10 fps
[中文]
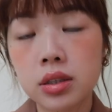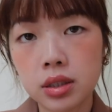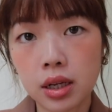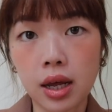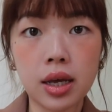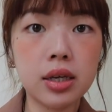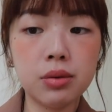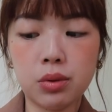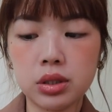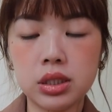再来，
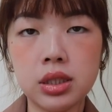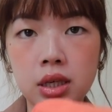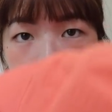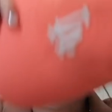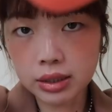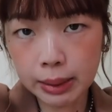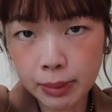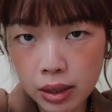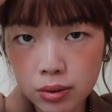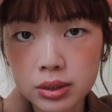我今天想要戴
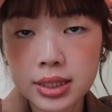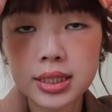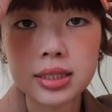帽子，